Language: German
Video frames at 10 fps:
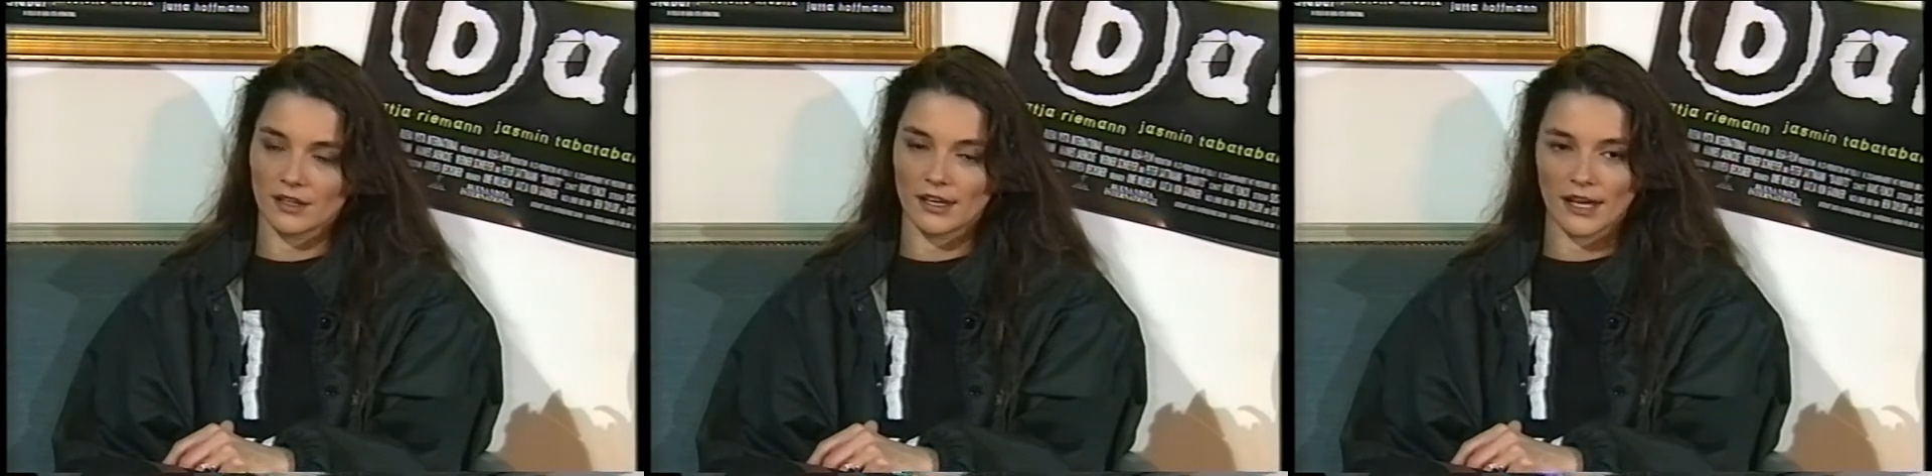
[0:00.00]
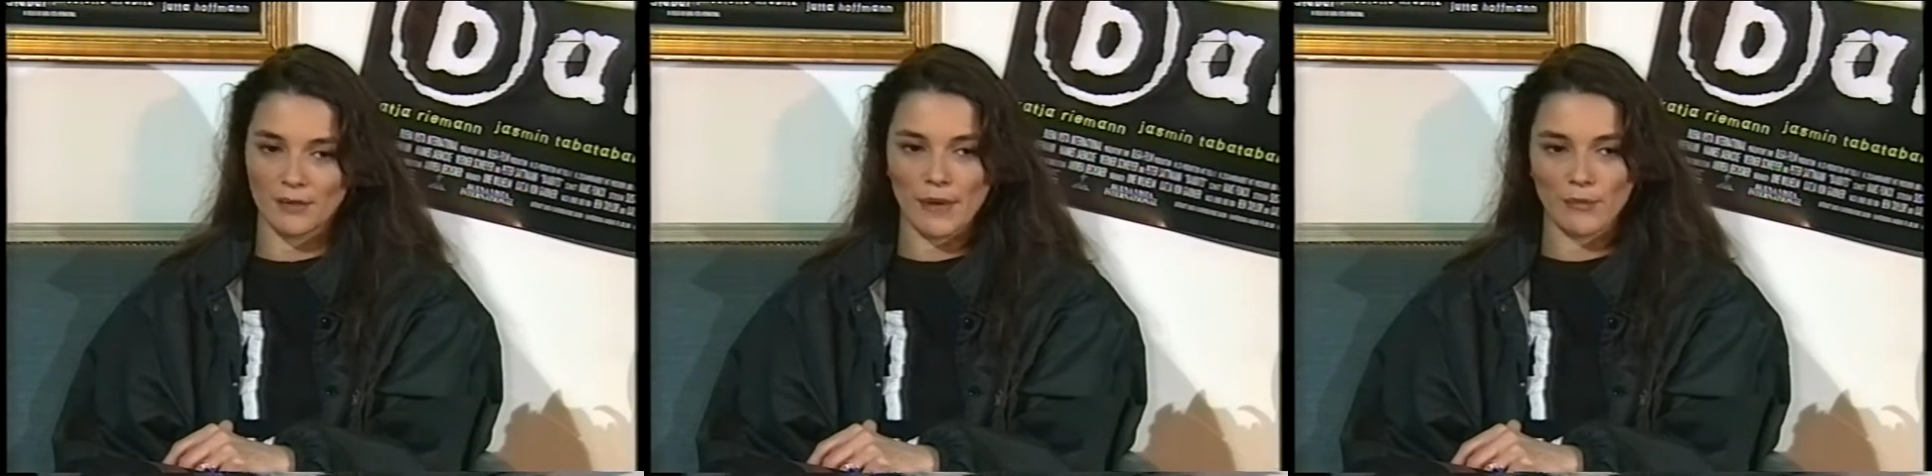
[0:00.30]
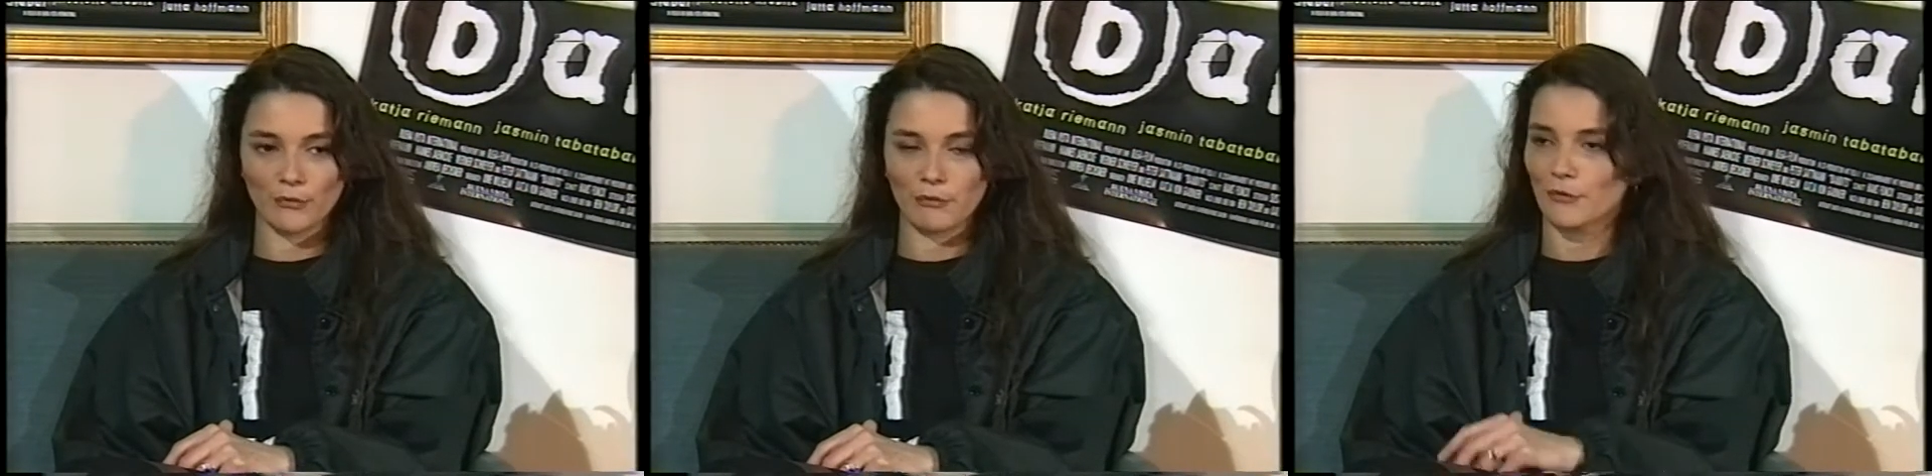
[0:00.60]
an einem
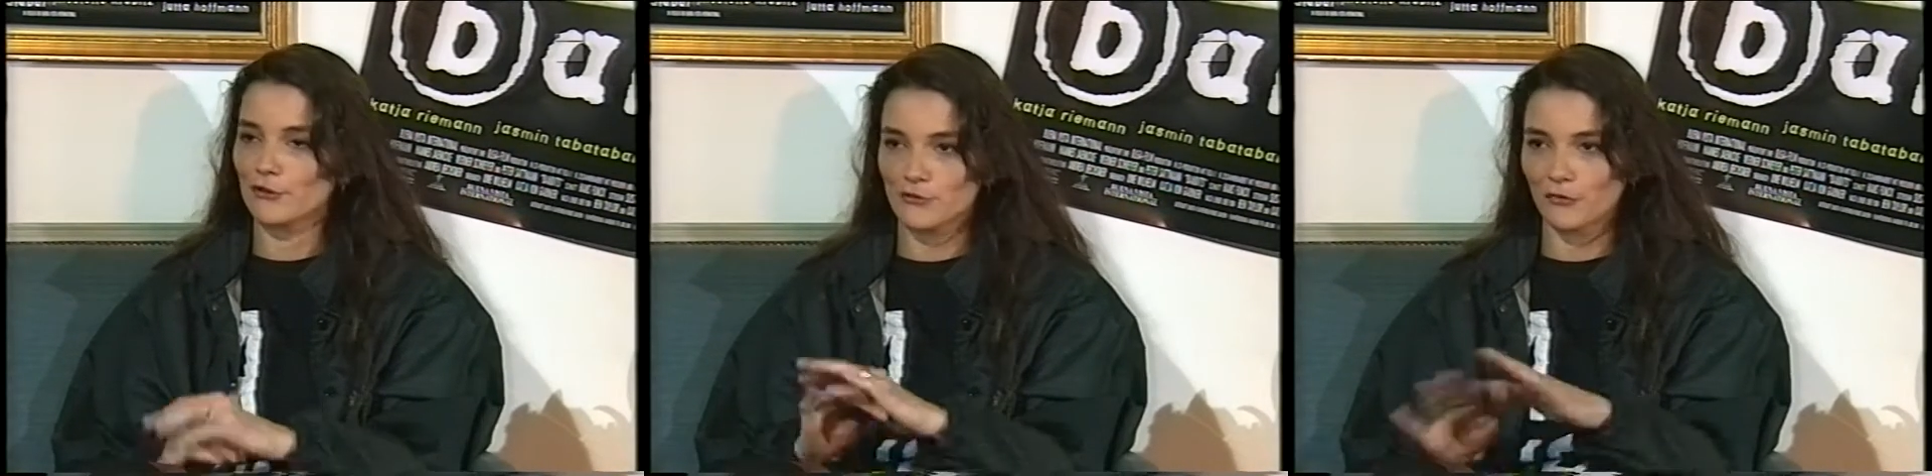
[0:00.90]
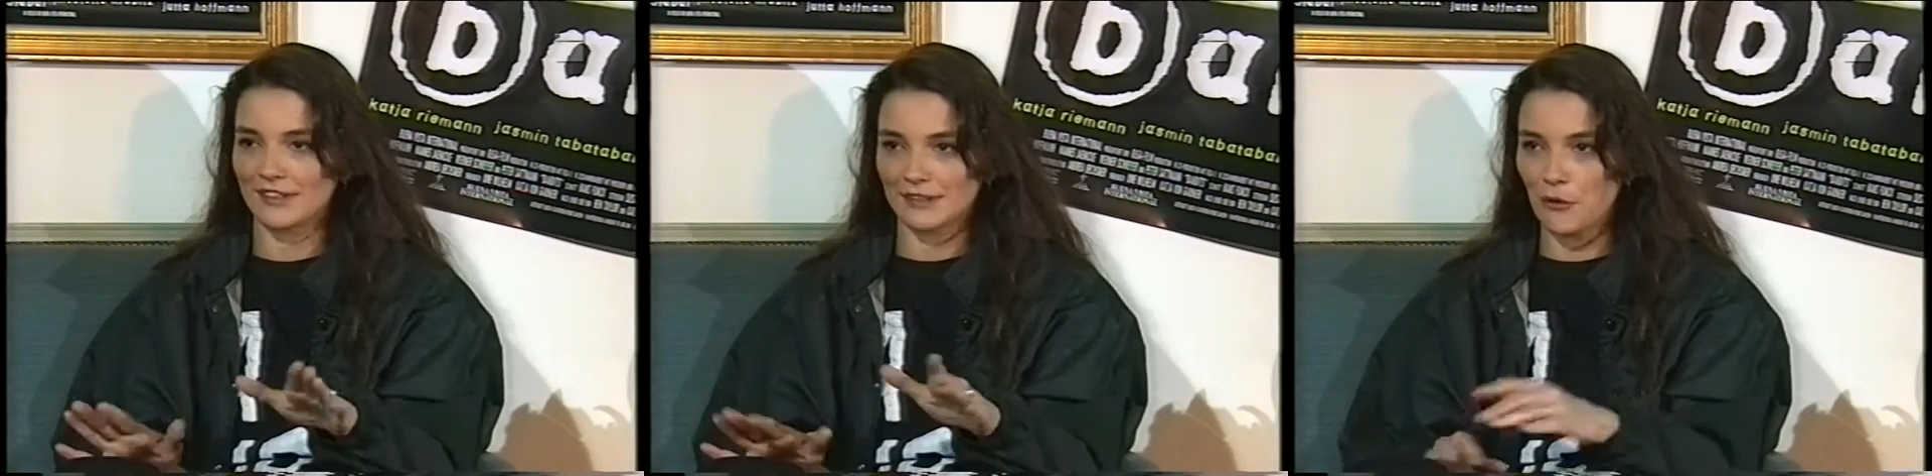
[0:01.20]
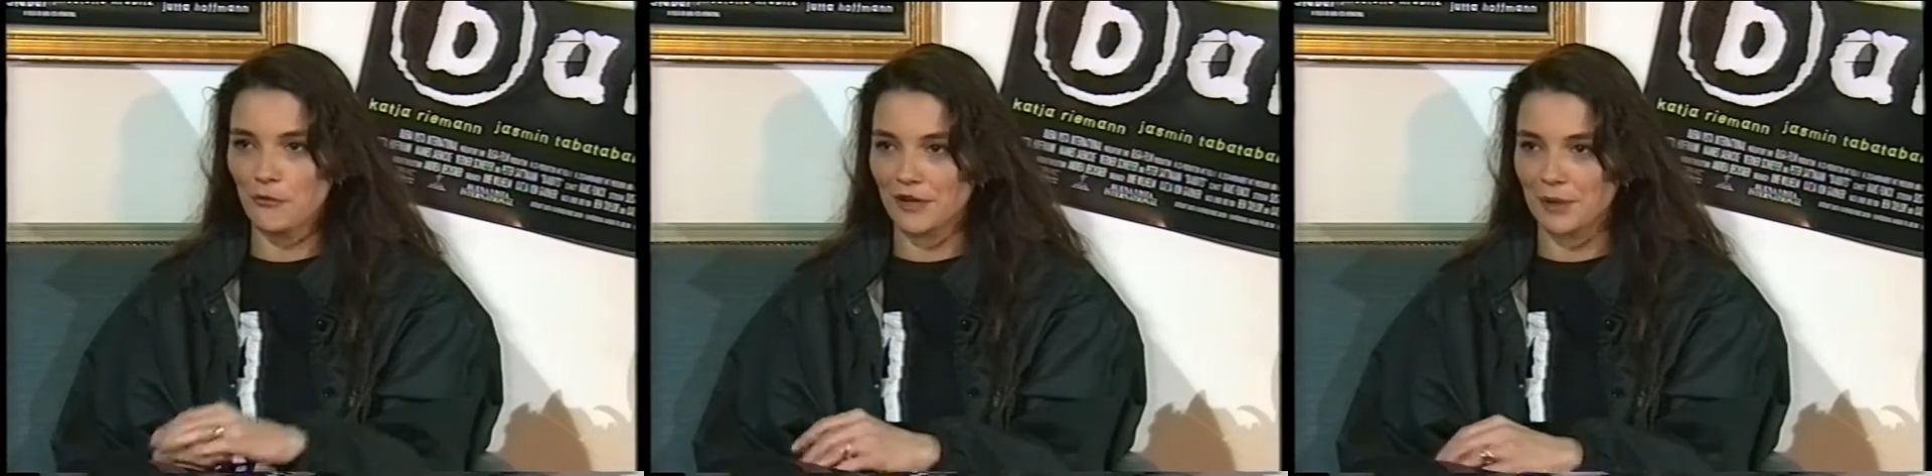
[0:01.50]
Abend, wo wir schon fast
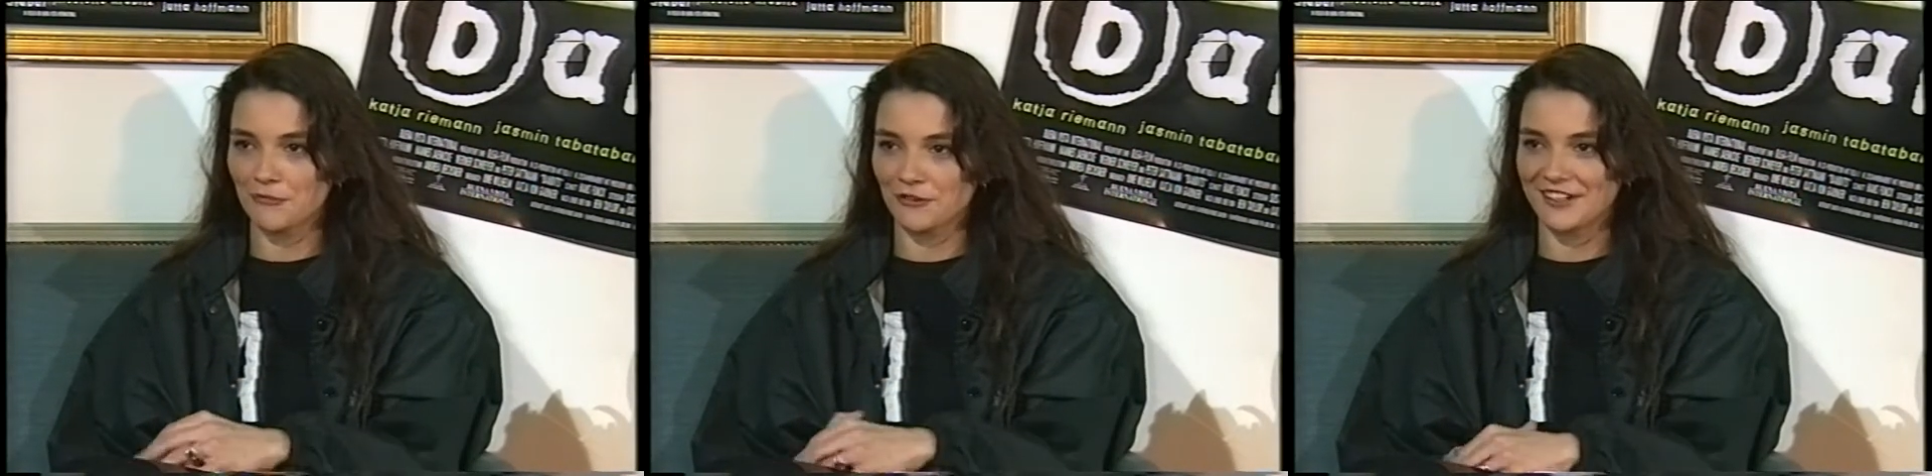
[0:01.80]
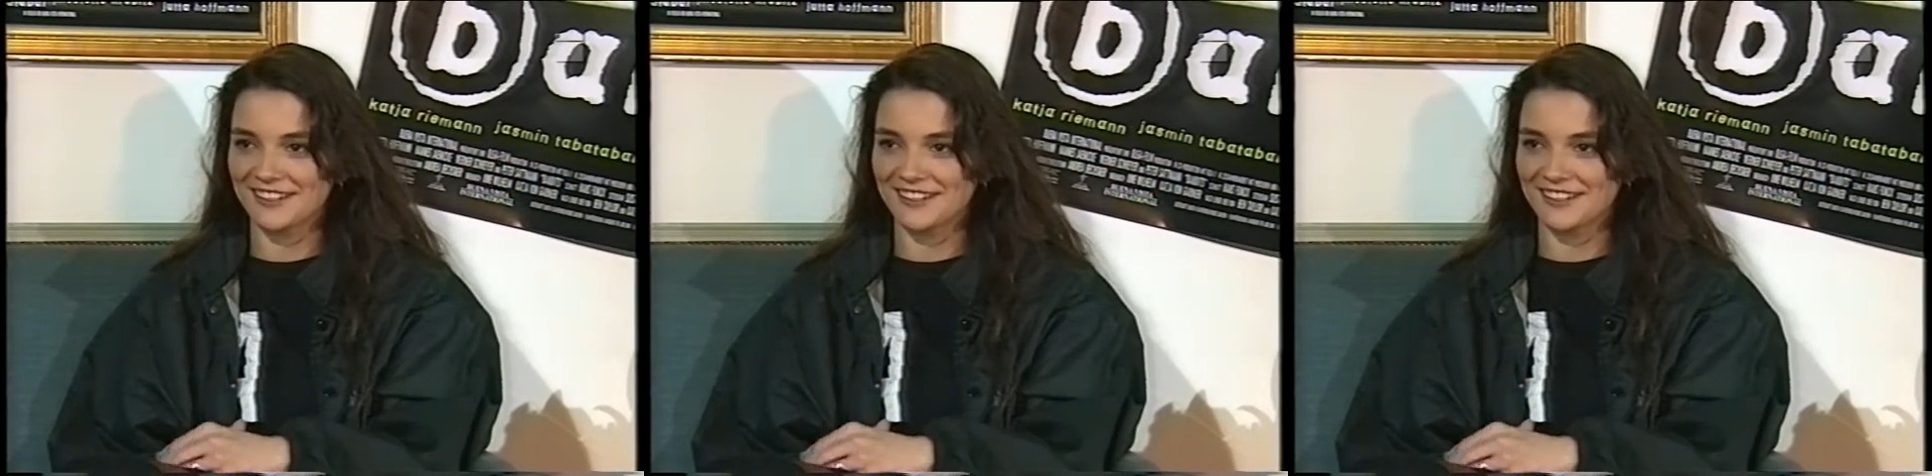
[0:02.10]
aufgeben wollten,